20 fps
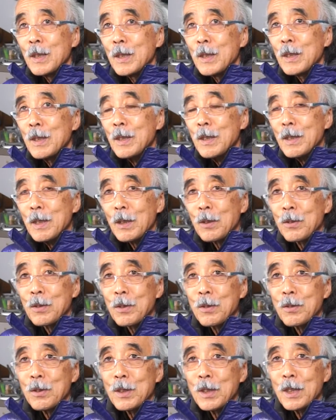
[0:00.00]
小さく
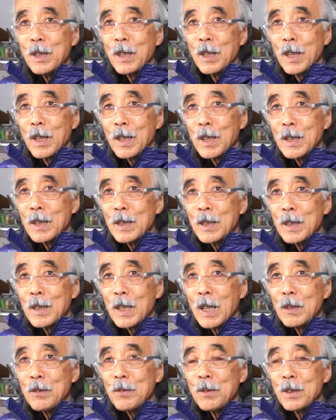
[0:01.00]
する時期が
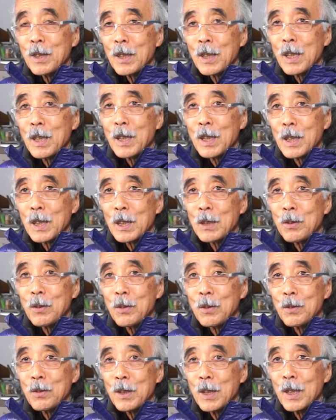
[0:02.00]
あるんじゃないかなと
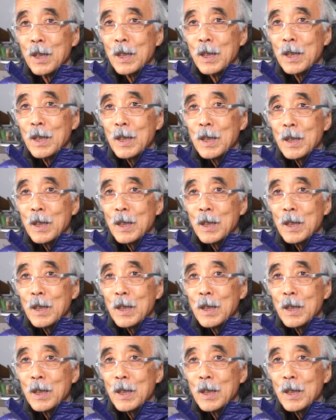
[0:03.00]
いうね